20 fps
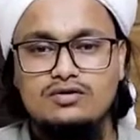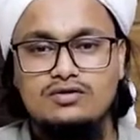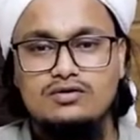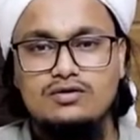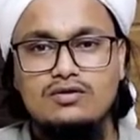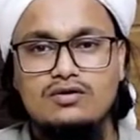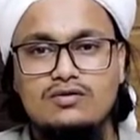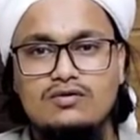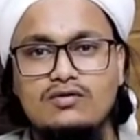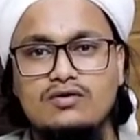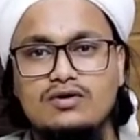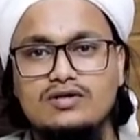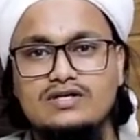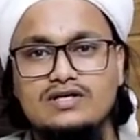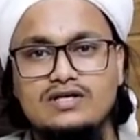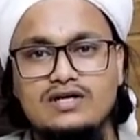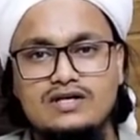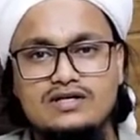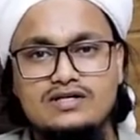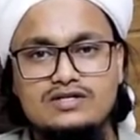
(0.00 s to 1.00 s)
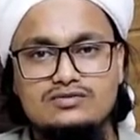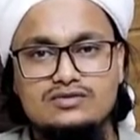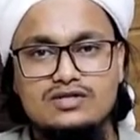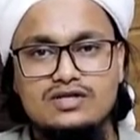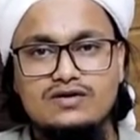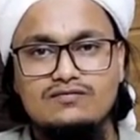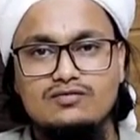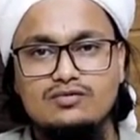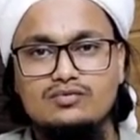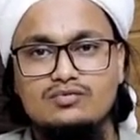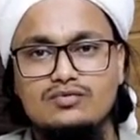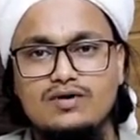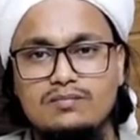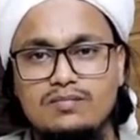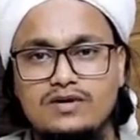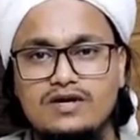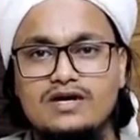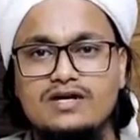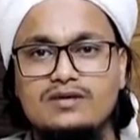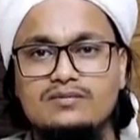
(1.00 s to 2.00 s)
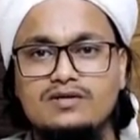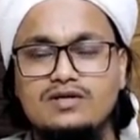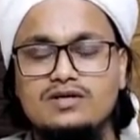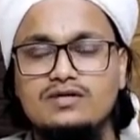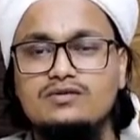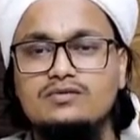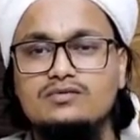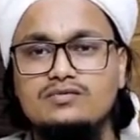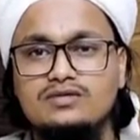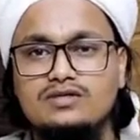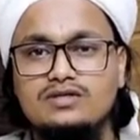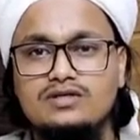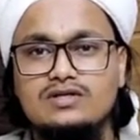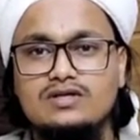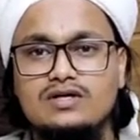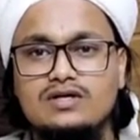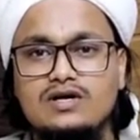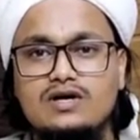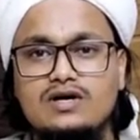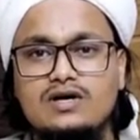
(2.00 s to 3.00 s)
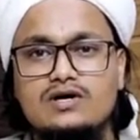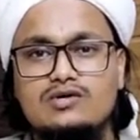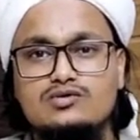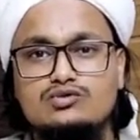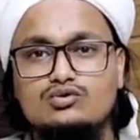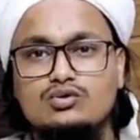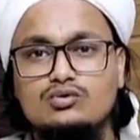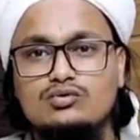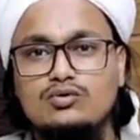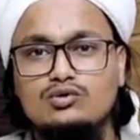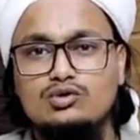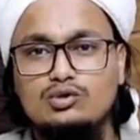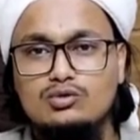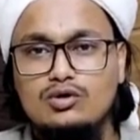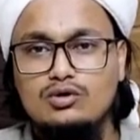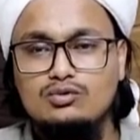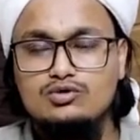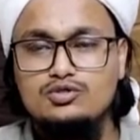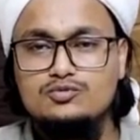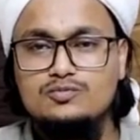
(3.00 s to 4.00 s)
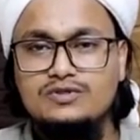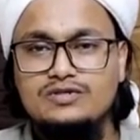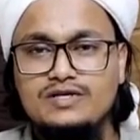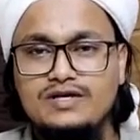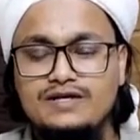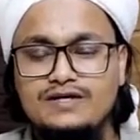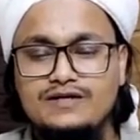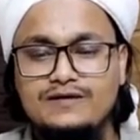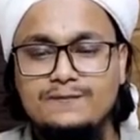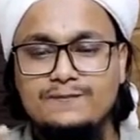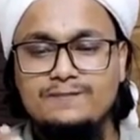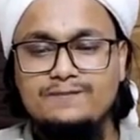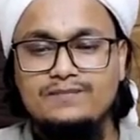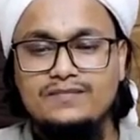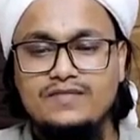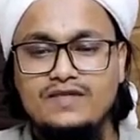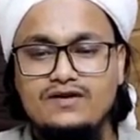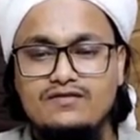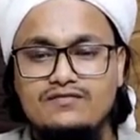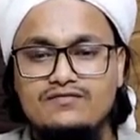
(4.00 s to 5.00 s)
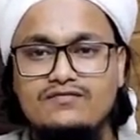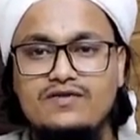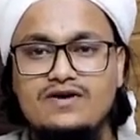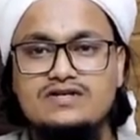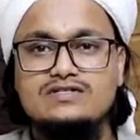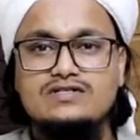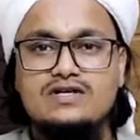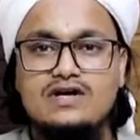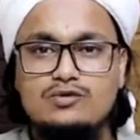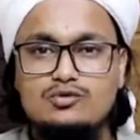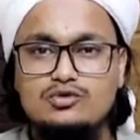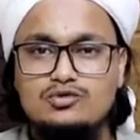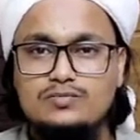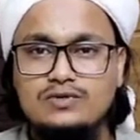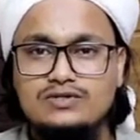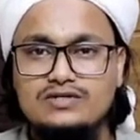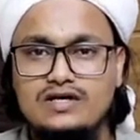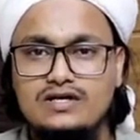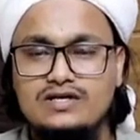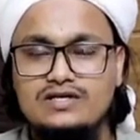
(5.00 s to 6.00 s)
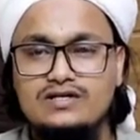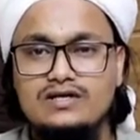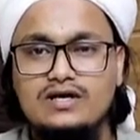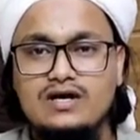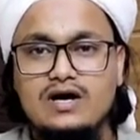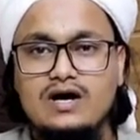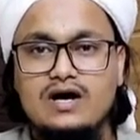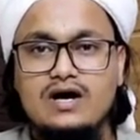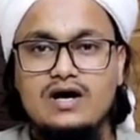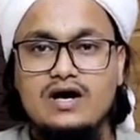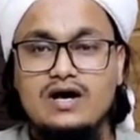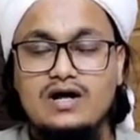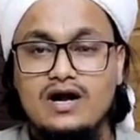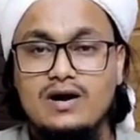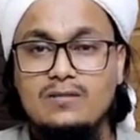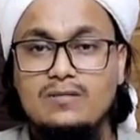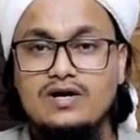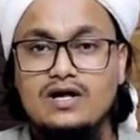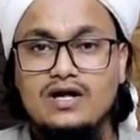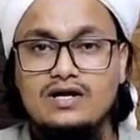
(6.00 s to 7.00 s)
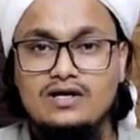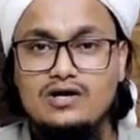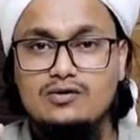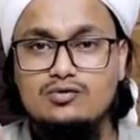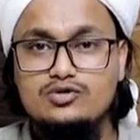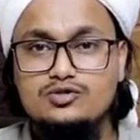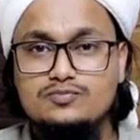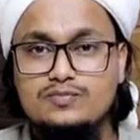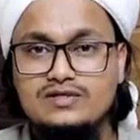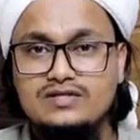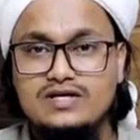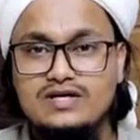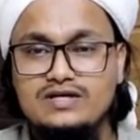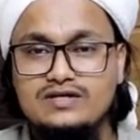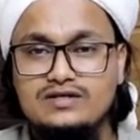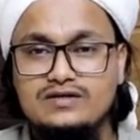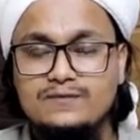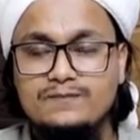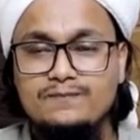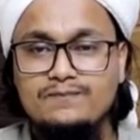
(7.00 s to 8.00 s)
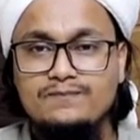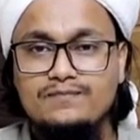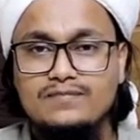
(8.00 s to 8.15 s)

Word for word: होंगी और औरतें घर की जो है ना वो कूड़े बनाने में लगी होंगी सुन्नतों का कुछ पता नहीं फ़र्ज़ का कुछ पता नहीं हराम हलाल का कुछ पता नहीं